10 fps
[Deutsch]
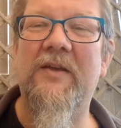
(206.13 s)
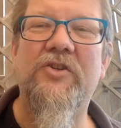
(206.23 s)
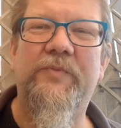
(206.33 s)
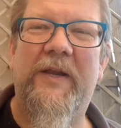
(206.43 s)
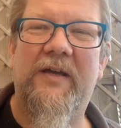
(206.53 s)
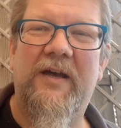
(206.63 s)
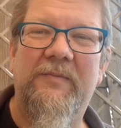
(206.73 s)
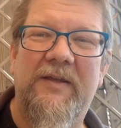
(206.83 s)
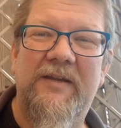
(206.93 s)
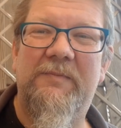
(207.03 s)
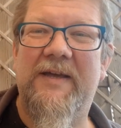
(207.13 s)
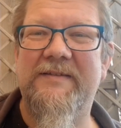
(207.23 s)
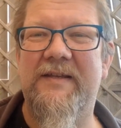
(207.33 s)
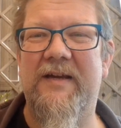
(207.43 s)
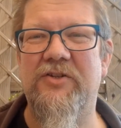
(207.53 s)
Später kamen dann die
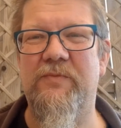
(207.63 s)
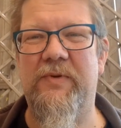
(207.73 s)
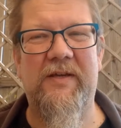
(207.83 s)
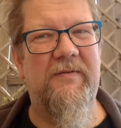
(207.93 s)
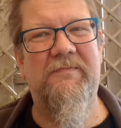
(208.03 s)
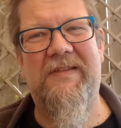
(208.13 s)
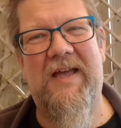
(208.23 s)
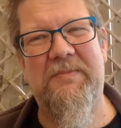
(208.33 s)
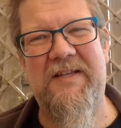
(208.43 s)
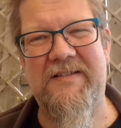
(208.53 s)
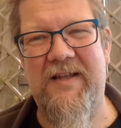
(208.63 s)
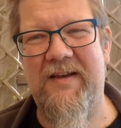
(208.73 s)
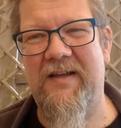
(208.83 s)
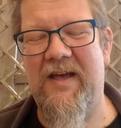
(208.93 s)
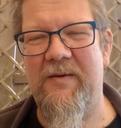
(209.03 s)
Plastikaschenbecher. Da habe ich jetzt
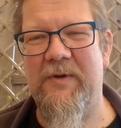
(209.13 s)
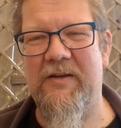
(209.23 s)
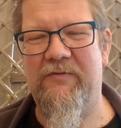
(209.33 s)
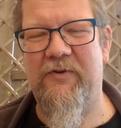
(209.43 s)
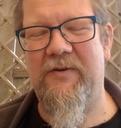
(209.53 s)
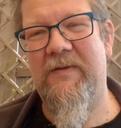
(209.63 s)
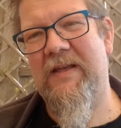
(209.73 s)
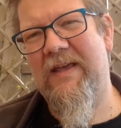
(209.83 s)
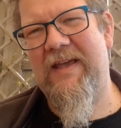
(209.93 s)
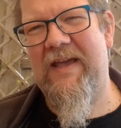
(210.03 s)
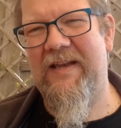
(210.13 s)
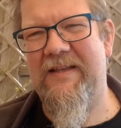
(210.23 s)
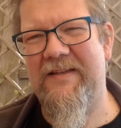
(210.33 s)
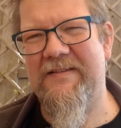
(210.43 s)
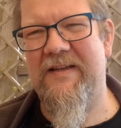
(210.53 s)
leider keinen mehr davon.
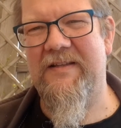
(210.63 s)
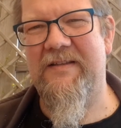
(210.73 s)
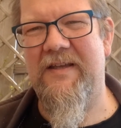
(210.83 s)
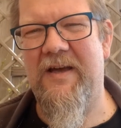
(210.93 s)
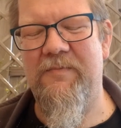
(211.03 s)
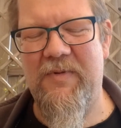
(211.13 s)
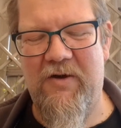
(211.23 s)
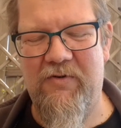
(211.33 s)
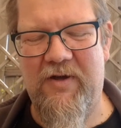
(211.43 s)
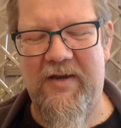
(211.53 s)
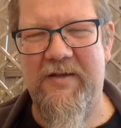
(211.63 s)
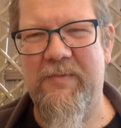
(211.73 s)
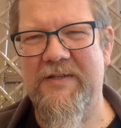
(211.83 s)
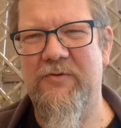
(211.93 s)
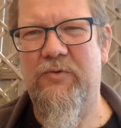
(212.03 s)
Ehrlich gesagt, die haben mir auch gar nicht
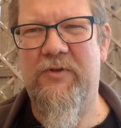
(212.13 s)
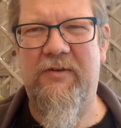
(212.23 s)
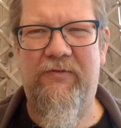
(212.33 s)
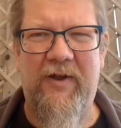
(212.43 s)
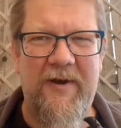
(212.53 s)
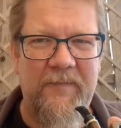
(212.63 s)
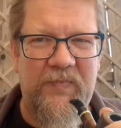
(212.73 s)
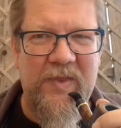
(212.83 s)
mehr so gut gefallen.